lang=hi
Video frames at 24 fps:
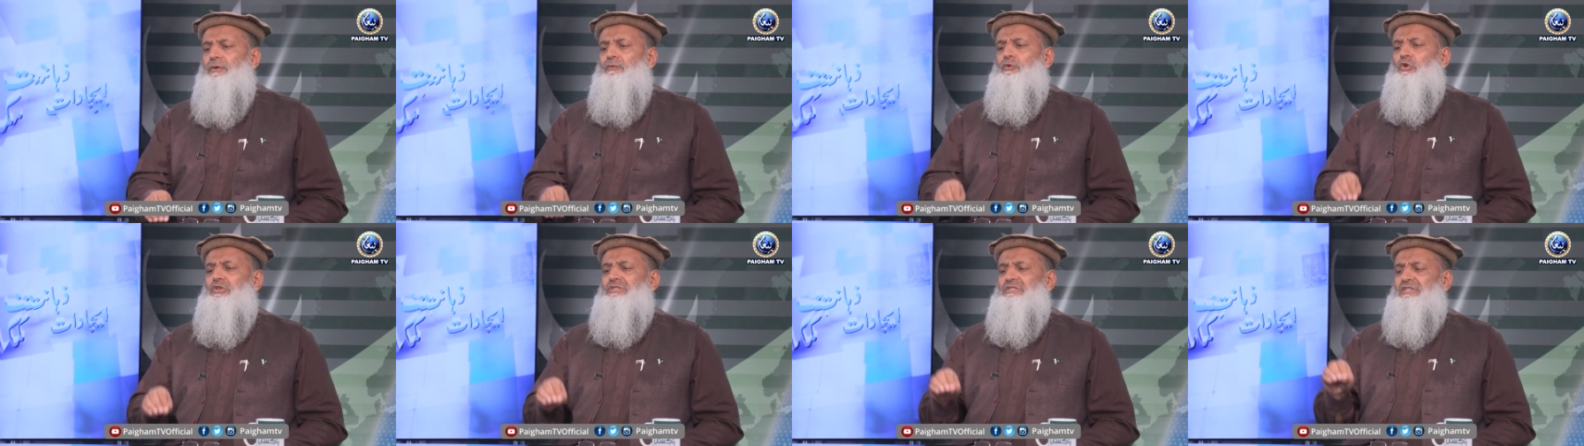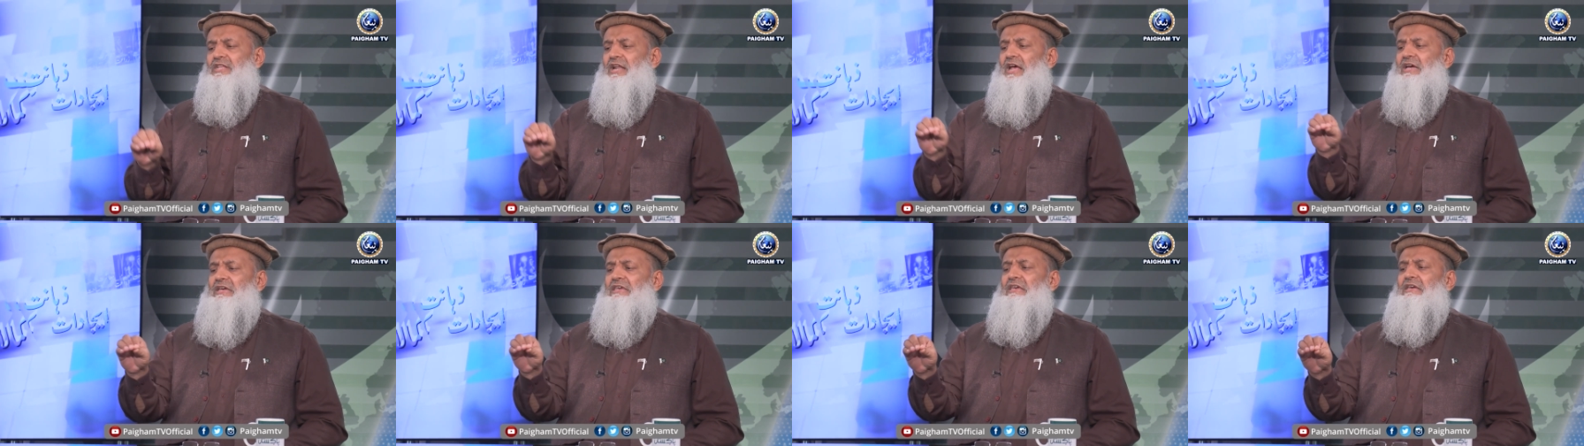वो इस
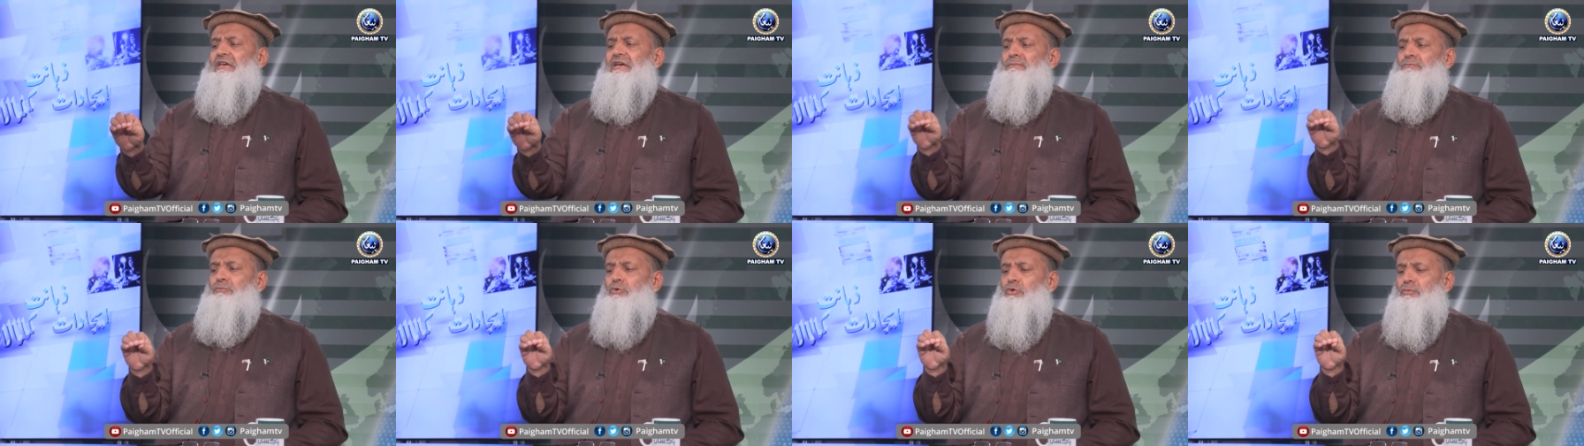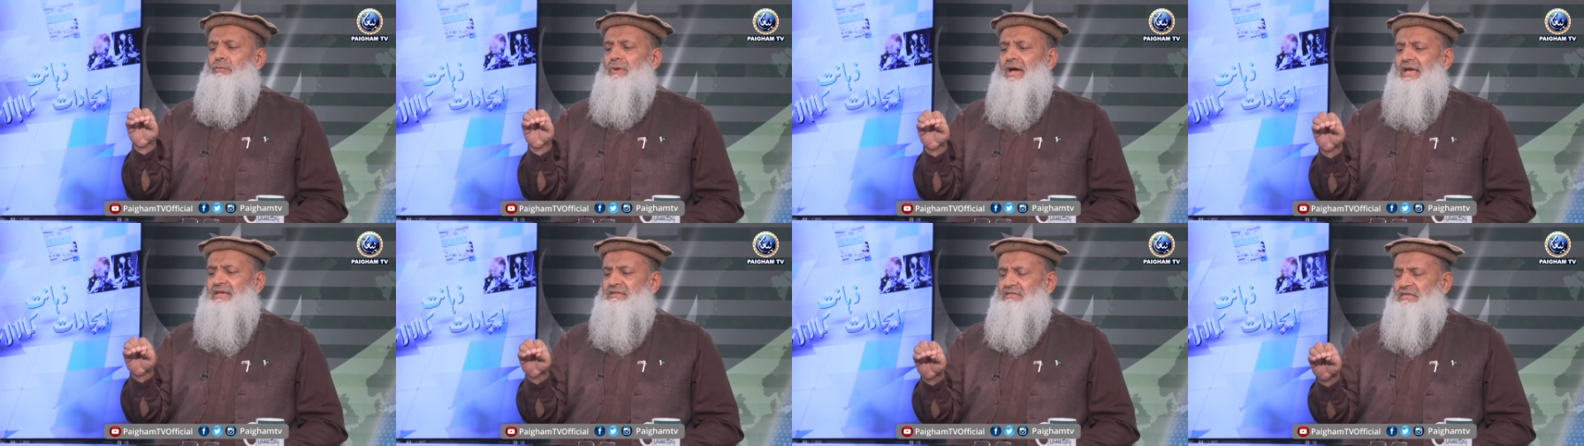तरह की
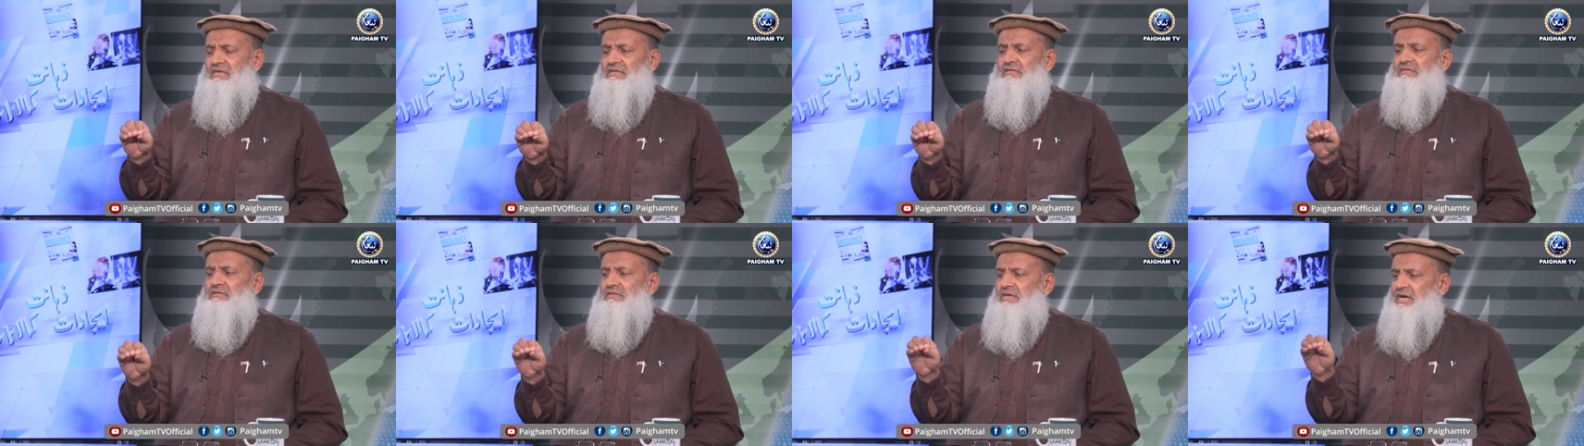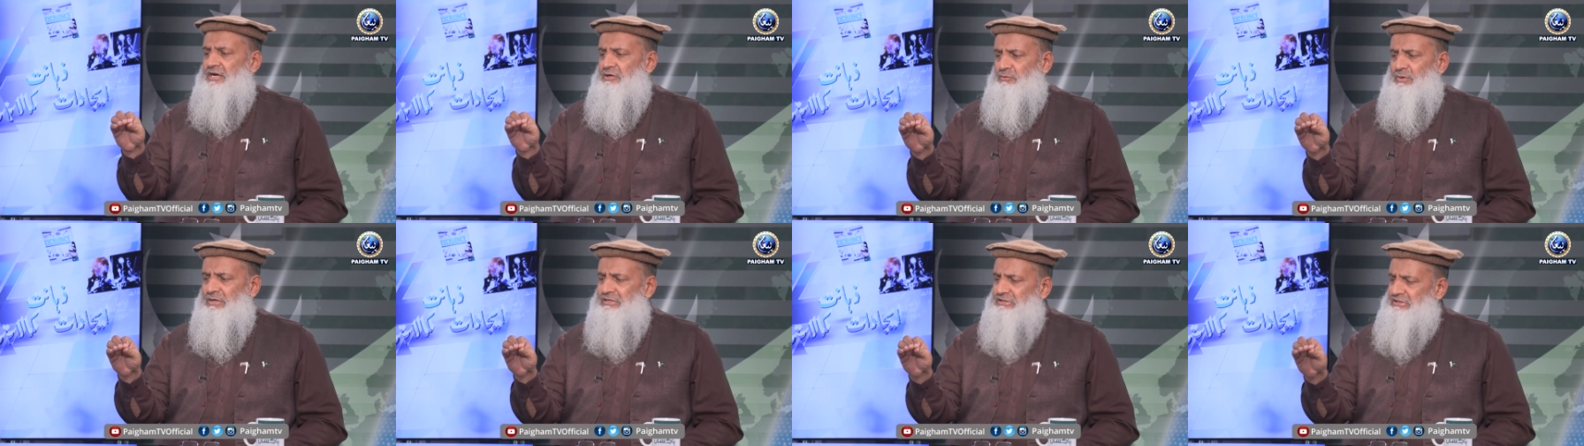कंप्रोमाइजिंग
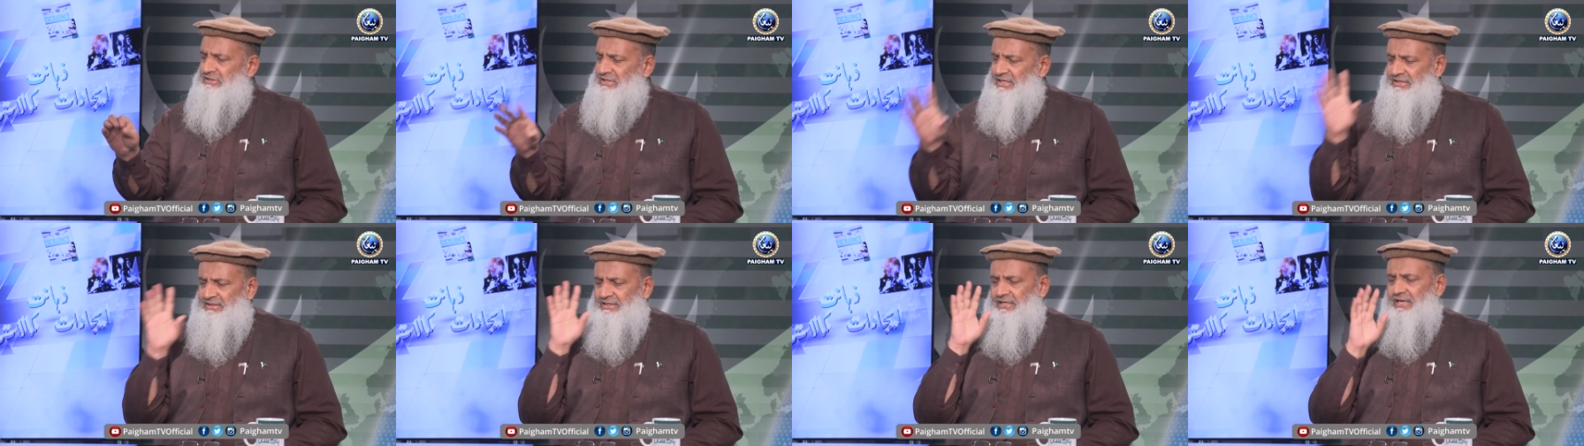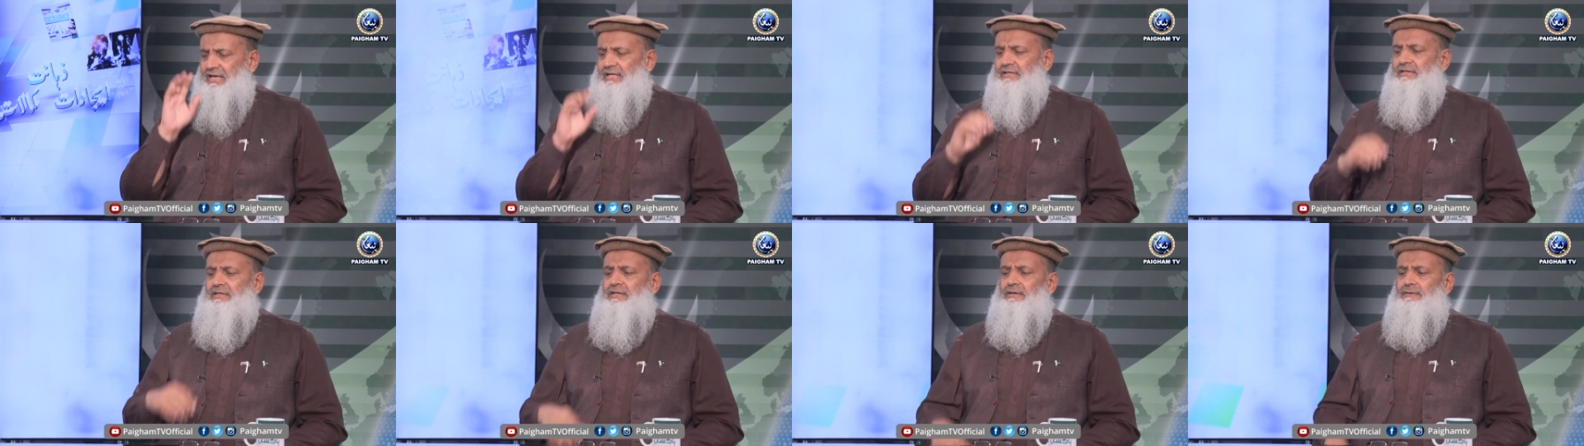स्टेटमेंट्स देते
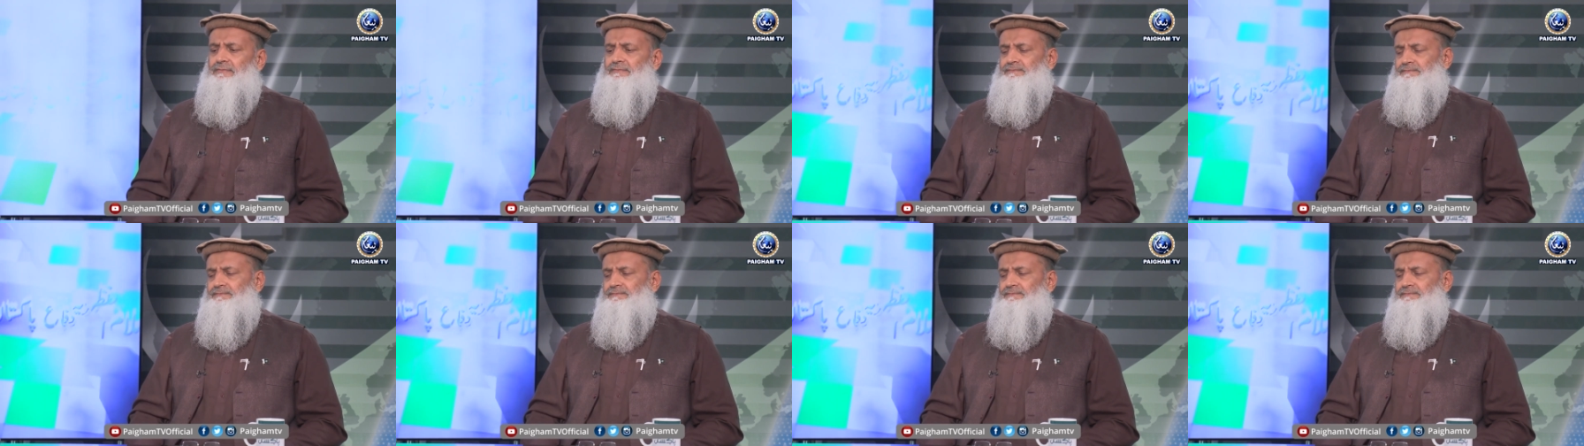रहते हैं